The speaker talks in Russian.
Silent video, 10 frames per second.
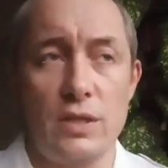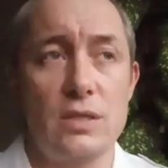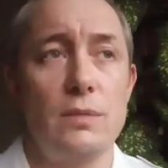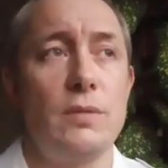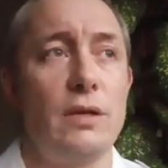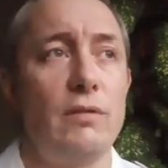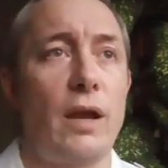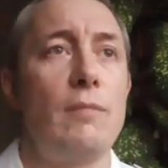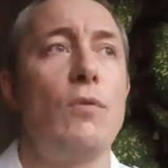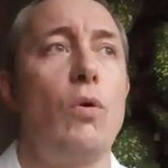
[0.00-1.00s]
Если мы
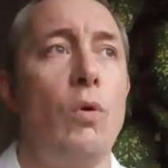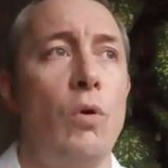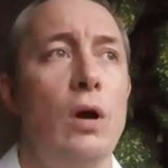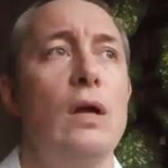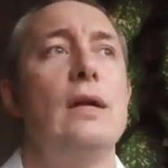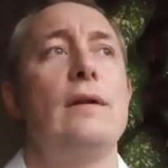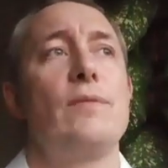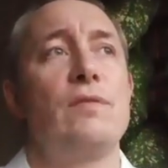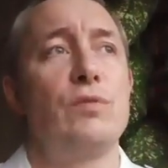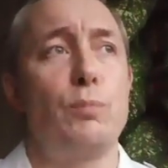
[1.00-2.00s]
говорим о
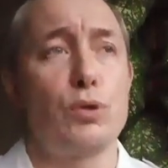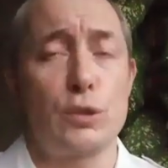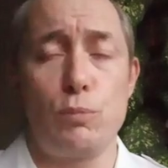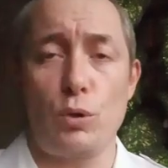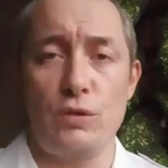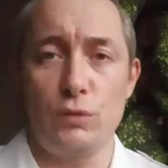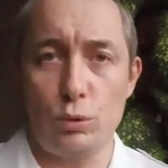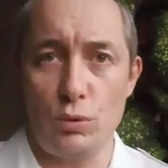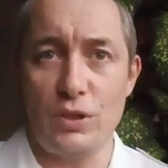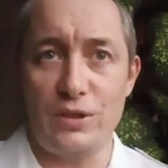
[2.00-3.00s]
вот по спорте
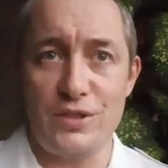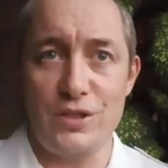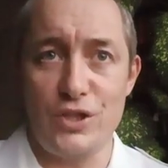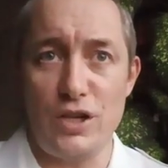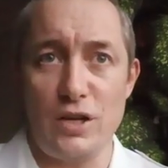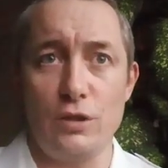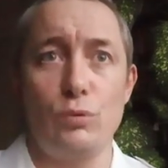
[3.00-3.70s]
высоких достижений,